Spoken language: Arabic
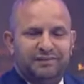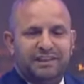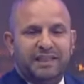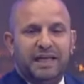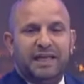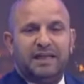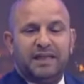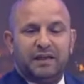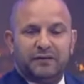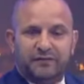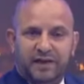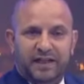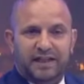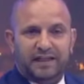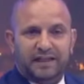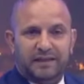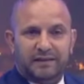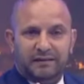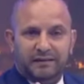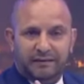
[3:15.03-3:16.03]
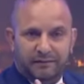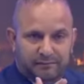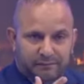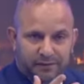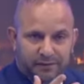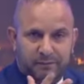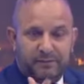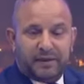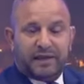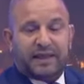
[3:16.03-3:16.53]
يتاثر فعلا
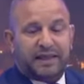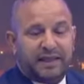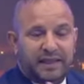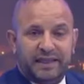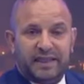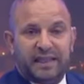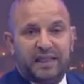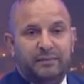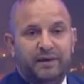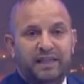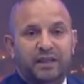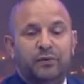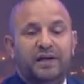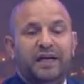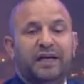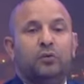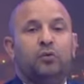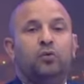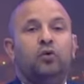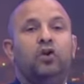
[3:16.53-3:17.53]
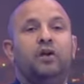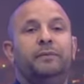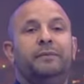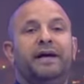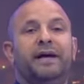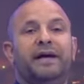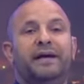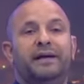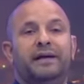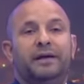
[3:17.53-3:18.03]
المره الثانيه حضر معنا ولكن كل
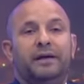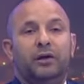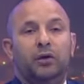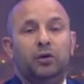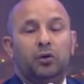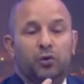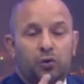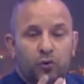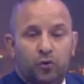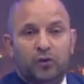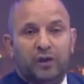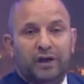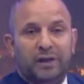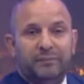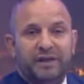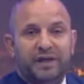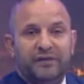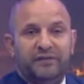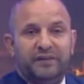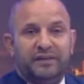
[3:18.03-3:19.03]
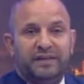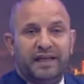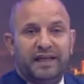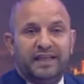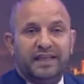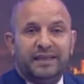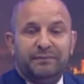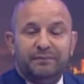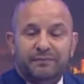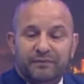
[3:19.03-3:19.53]
ما ذكر ملف
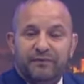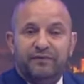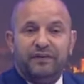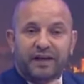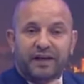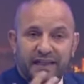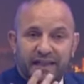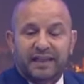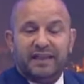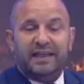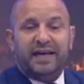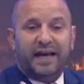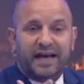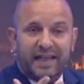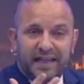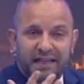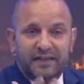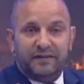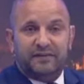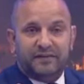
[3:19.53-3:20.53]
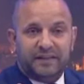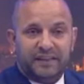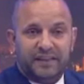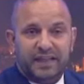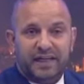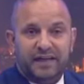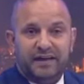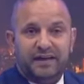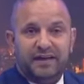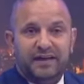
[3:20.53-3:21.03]
التعذيب فعلا هذه حاله
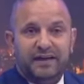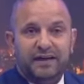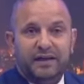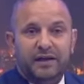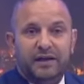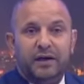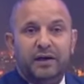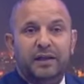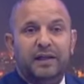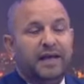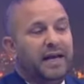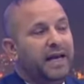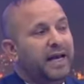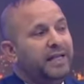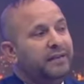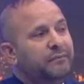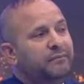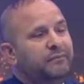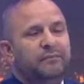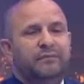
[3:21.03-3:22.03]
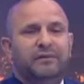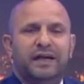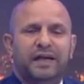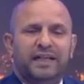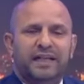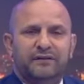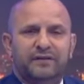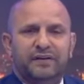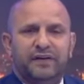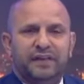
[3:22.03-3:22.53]
نفسيه الان
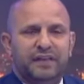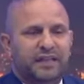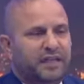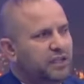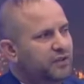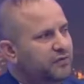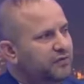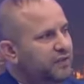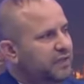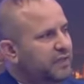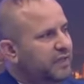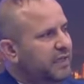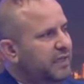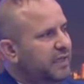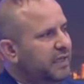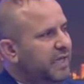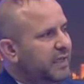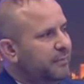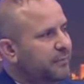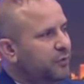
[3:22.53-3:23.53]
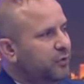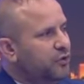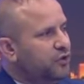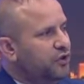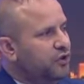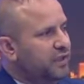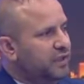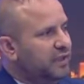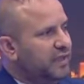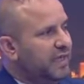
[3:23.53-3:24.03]
احنا في قديش في
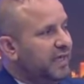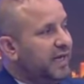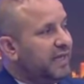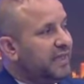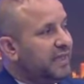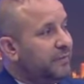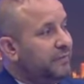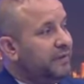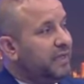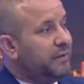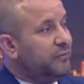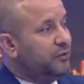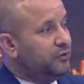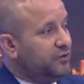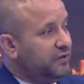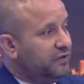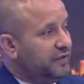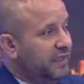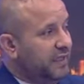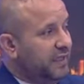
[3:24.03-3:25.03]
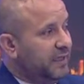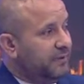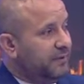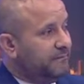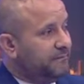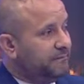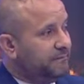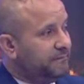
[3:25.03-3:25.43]
24 عندنا اكثر من 24 سنه